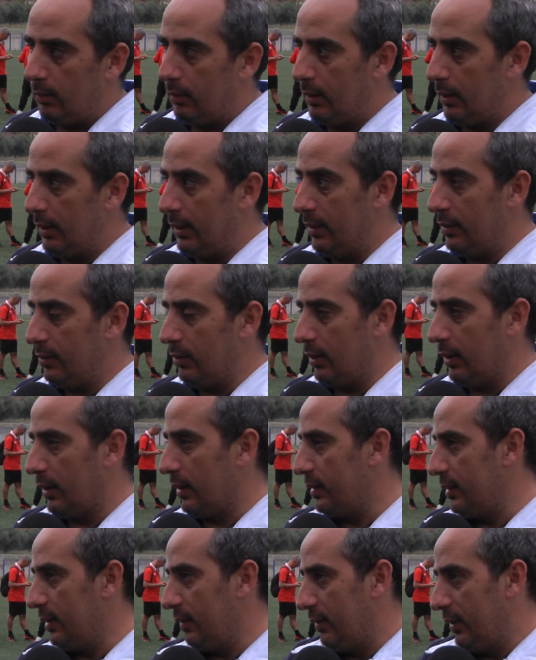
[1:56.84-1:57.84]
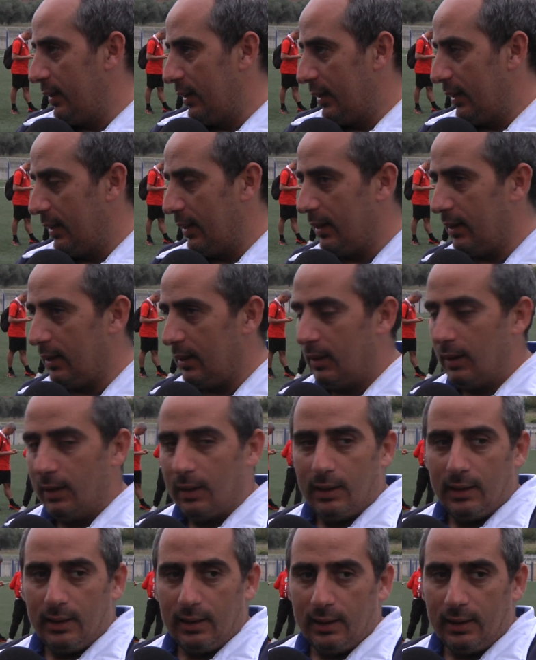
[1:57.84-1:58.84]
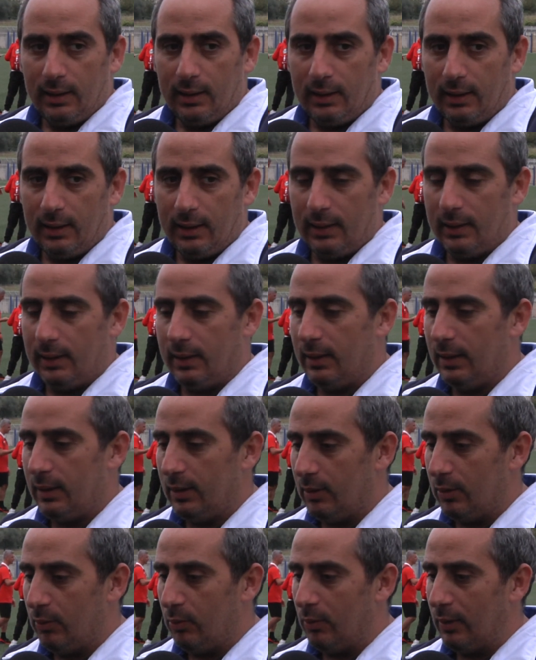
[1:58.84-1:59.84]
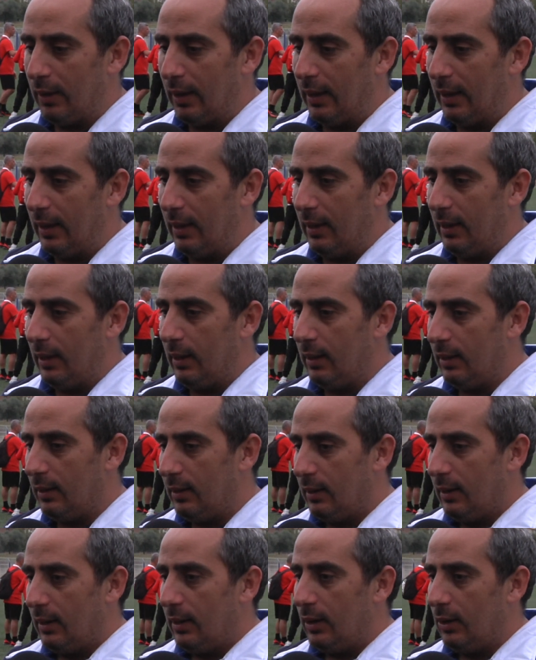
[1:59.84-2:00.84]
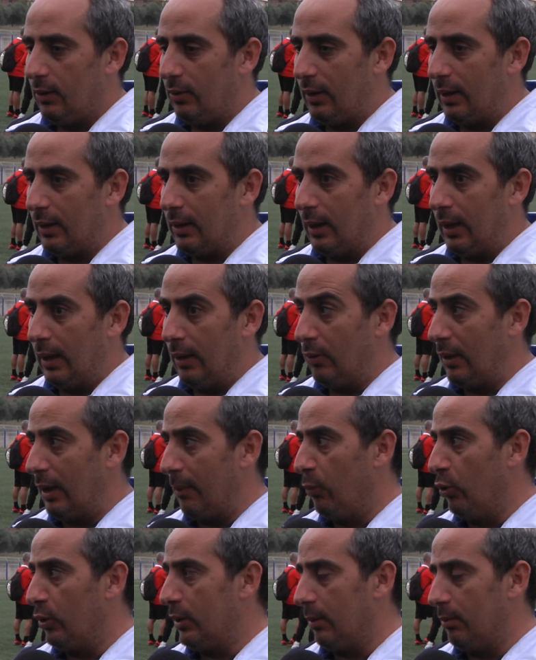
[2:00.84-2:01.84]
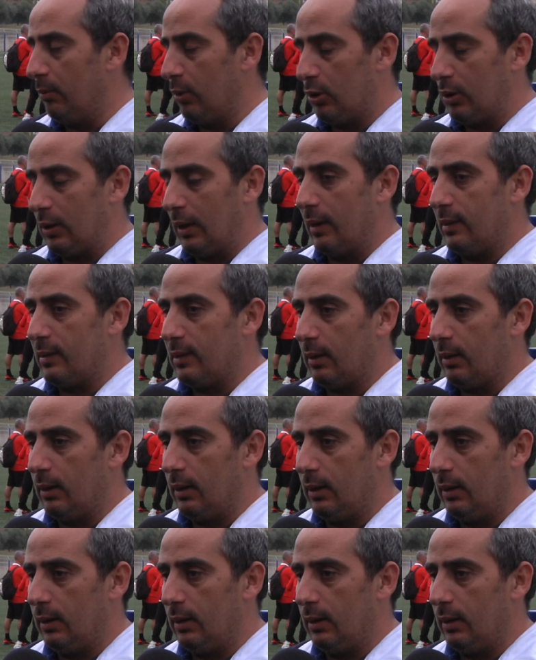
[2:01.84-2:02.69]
adesso la classifica eh, non, ha, non, ha, non, ha, molta importanza.